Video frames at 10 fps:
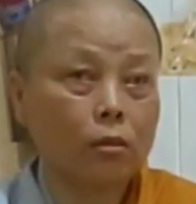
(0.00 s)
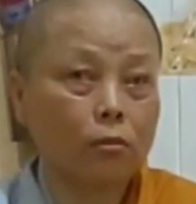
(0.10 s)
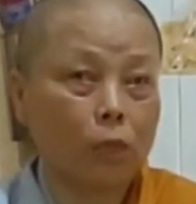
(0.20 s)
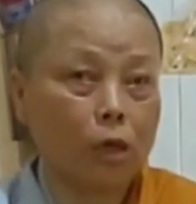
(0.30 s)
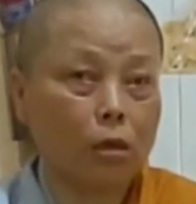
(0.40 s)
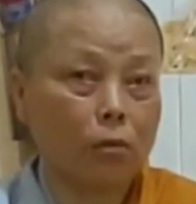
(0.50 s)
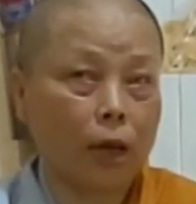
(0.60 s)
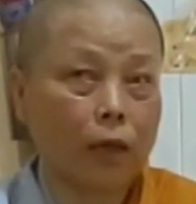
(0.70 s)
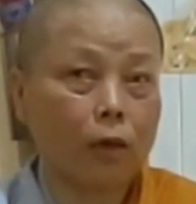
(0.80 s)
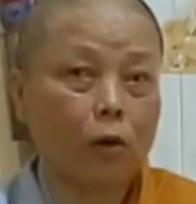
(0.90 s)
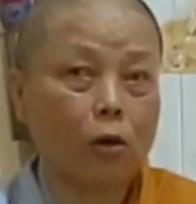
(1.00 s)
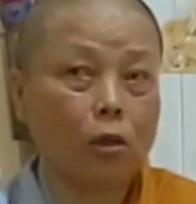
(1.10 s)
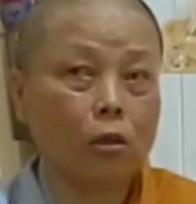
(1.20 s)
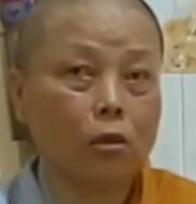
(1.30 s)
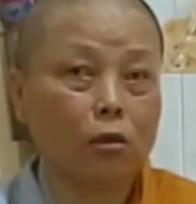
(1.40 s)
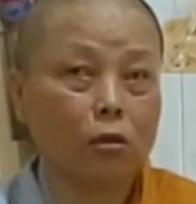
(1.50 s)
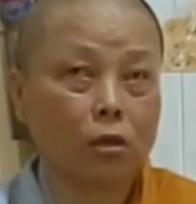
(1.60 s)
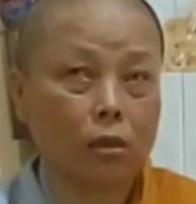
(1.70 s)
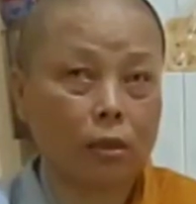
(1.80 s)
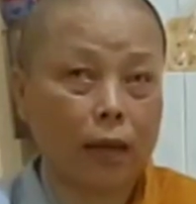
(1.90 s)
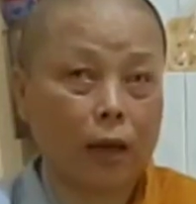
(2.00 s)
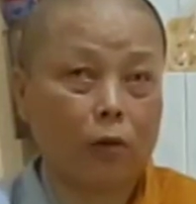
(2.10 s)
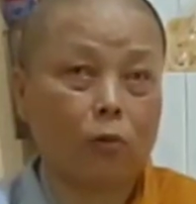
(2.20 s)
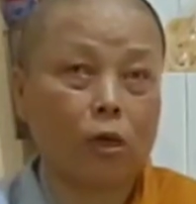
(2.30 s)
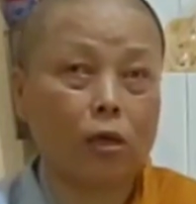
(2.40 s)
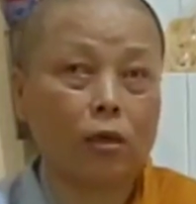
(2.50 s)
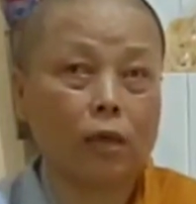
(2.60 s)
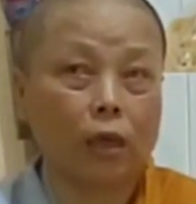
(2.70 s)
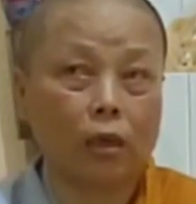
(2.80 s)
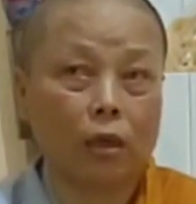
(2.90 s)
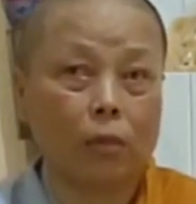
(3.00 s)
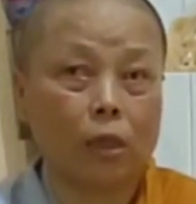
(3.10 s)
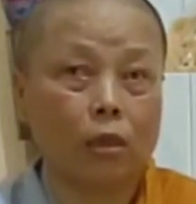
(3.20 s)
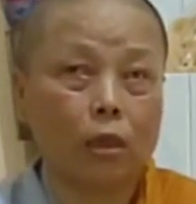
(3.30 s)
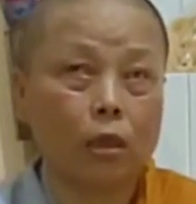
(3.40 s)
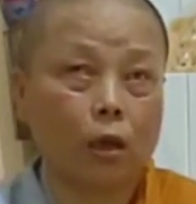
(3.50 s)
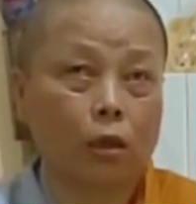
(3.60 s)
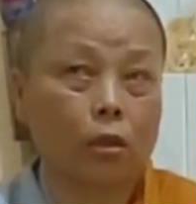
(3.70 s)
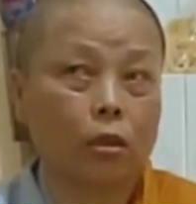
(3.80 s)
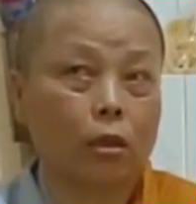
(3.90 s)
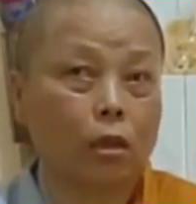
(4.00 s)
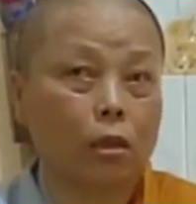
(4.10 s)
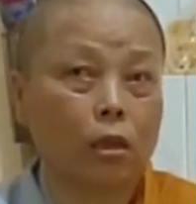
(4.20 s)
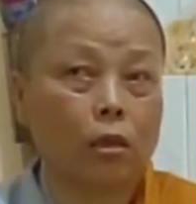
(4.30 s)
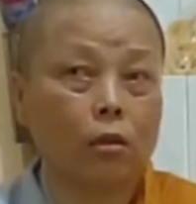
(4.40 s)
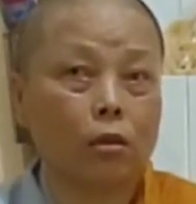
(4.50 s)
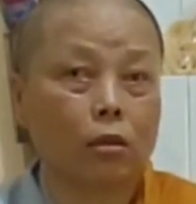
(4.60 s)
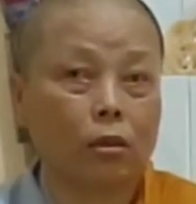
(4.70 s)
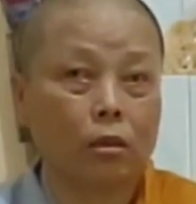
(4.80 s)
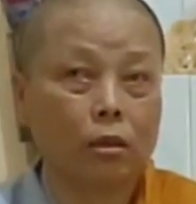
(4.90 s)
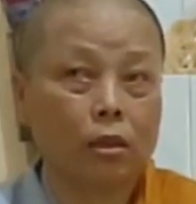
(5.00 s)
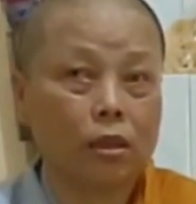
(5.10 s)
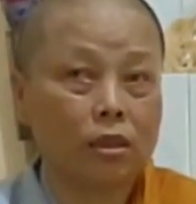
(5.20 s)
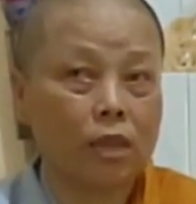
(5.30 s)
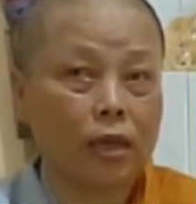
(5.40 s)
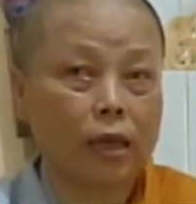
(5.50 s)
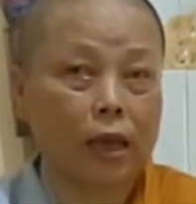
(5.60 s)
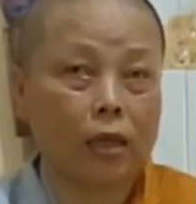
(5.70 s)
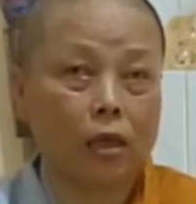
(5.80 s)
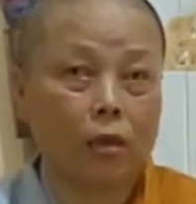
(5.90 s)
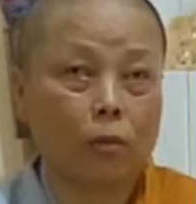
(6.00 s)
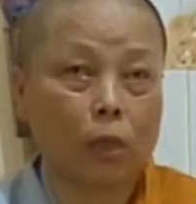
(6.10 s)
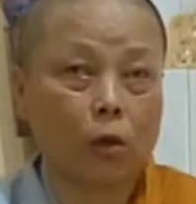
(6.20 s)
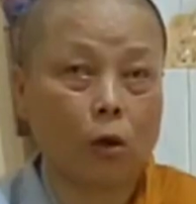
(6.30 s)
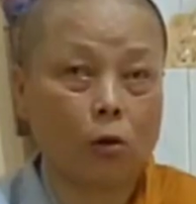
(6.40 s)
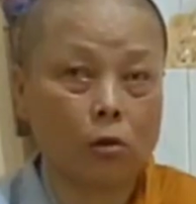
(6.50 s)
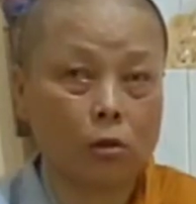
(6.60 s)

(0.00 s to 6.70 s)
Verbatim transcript: mình phải con đường nào mình cứ tránh là mình cứ đi thôi. Đừng có đi xa ngã là mình khổ.